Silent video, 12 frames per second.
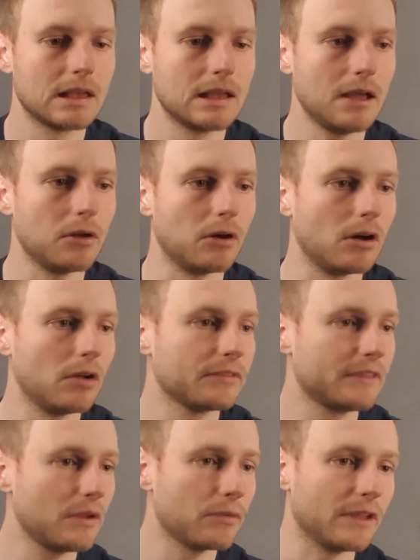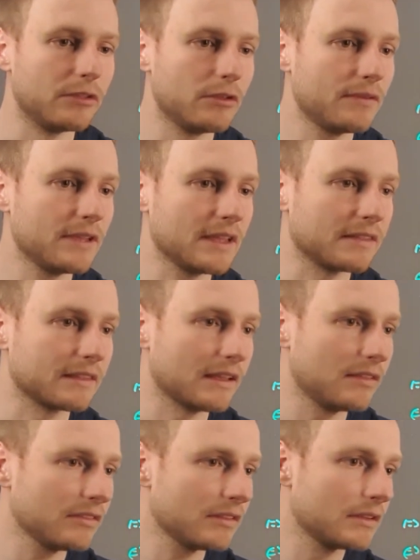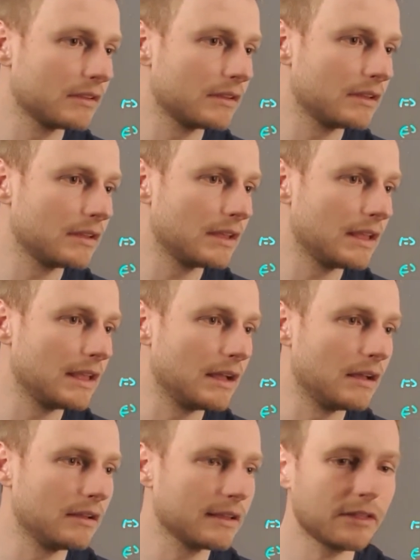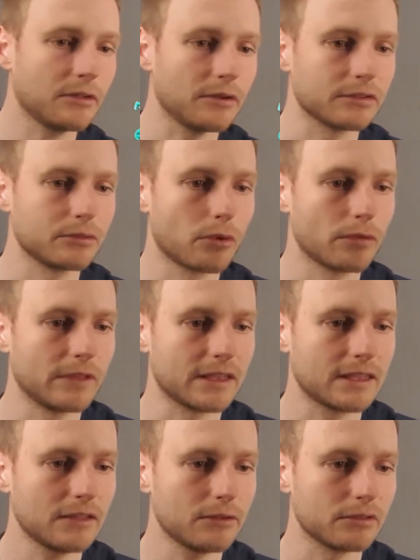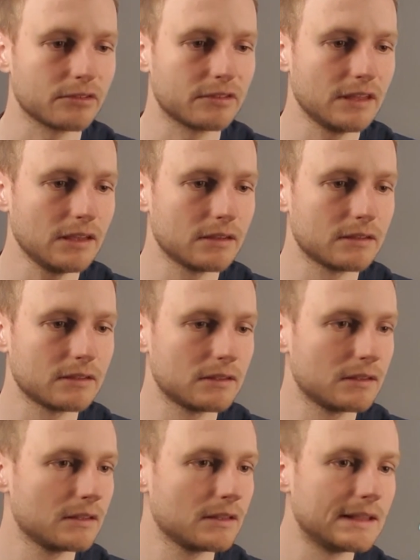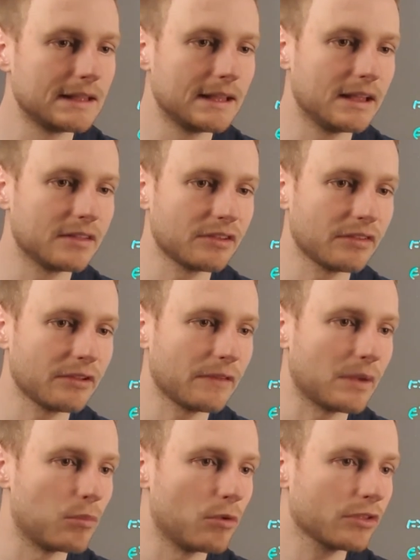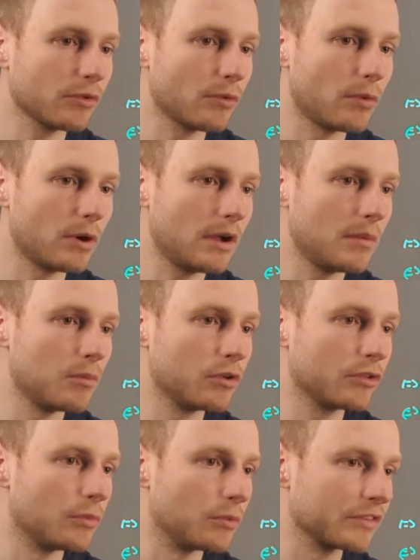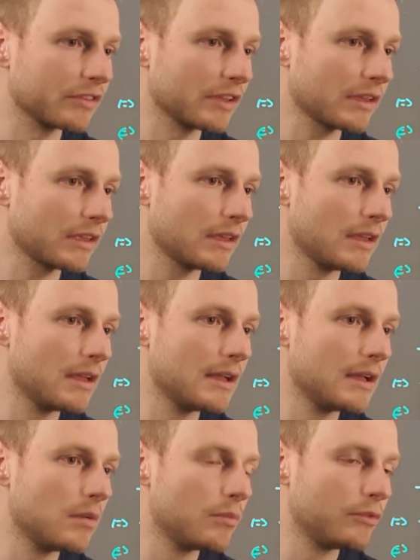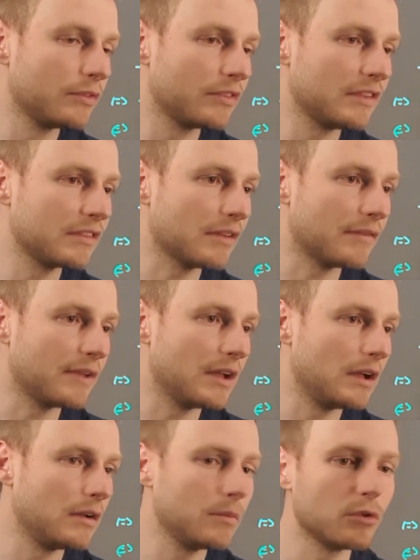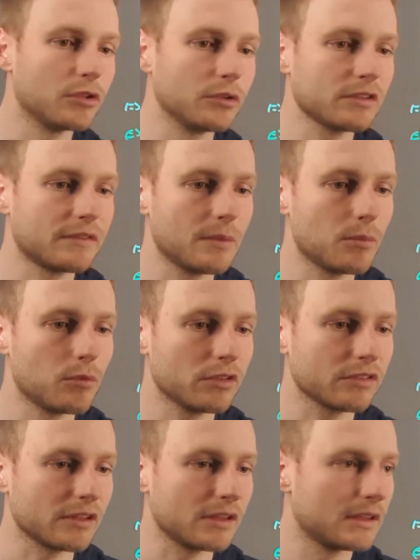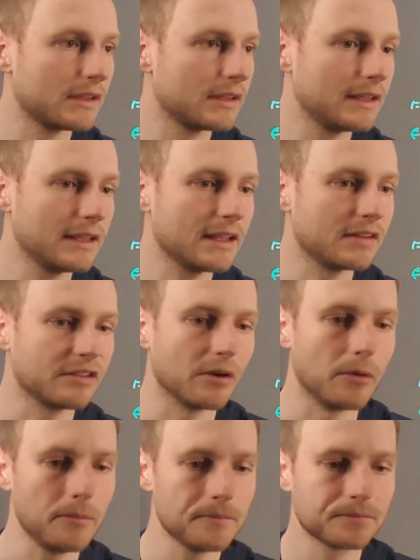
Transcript: Alors, en t, on a 9 et 4, 13, et 1, 14. Donc on a 14t et T, on a moins 3, moins 2, moins 5. Plus 6, ça fait 1. Moins 2, ça fait moins 1. Égale 0.